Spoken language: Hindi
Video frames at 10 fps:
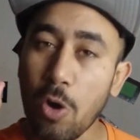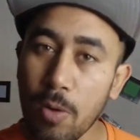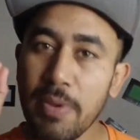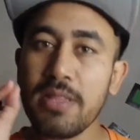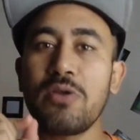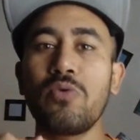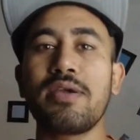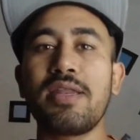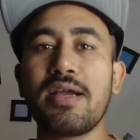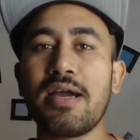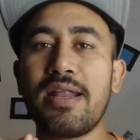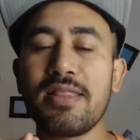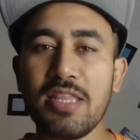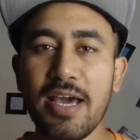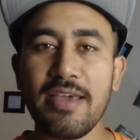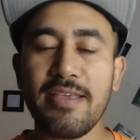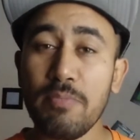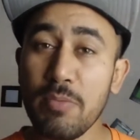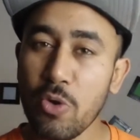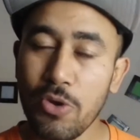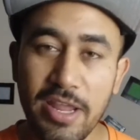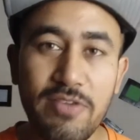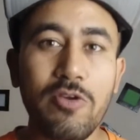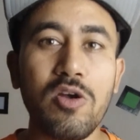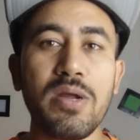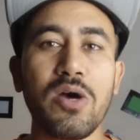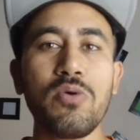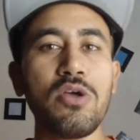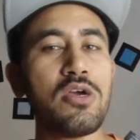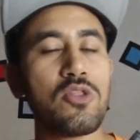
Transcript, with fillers: ऑल पे ज़रूर क्लिक करना ताकि जब भी मैं कोई नई वीडियो बनाऊँ